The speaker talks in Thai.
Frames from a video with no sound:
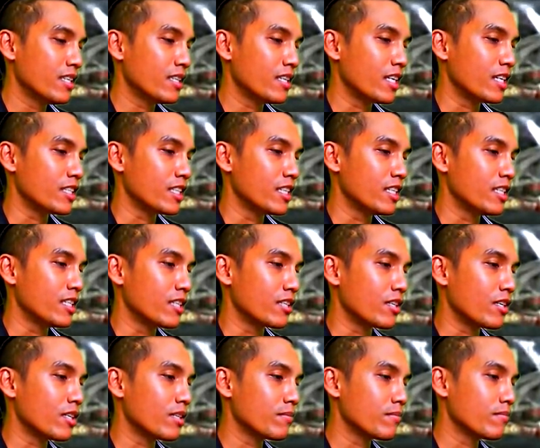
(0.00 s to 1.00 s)
แต่สีอื่น
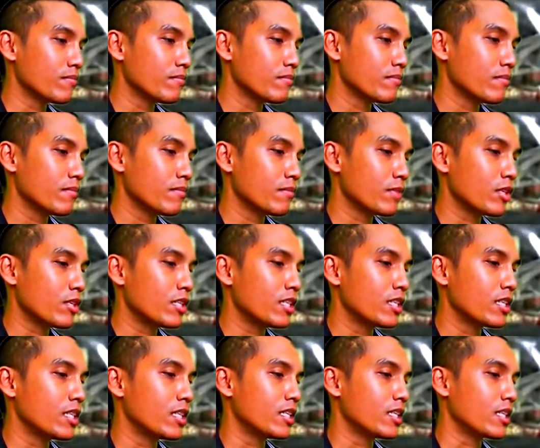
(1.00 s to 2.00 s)
ก็ก็
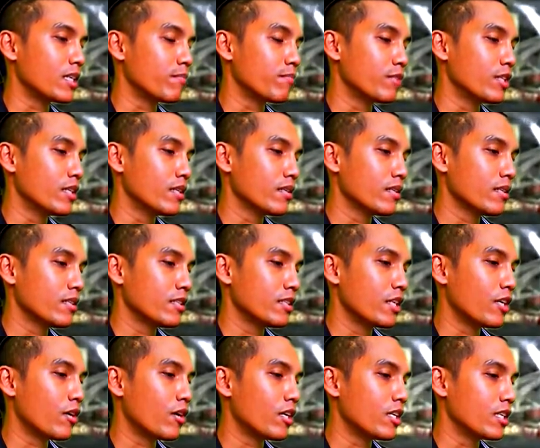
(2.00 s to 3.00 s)
คือคือกับ
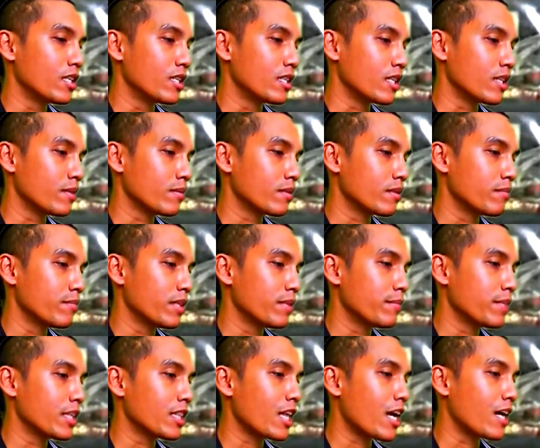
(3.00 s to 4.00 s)
ยี่ห้ออื่นนะครับก็ไม่
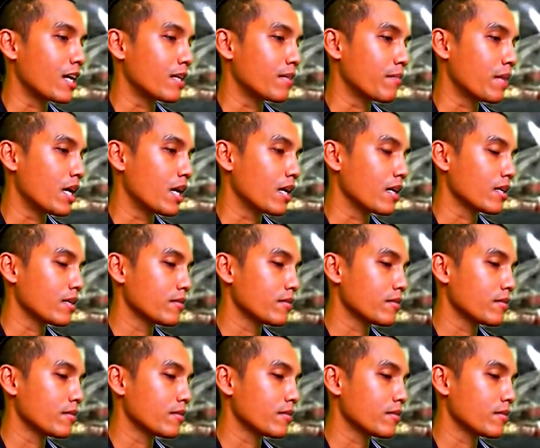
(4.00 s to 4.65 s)
ไม่ต่างกันมาก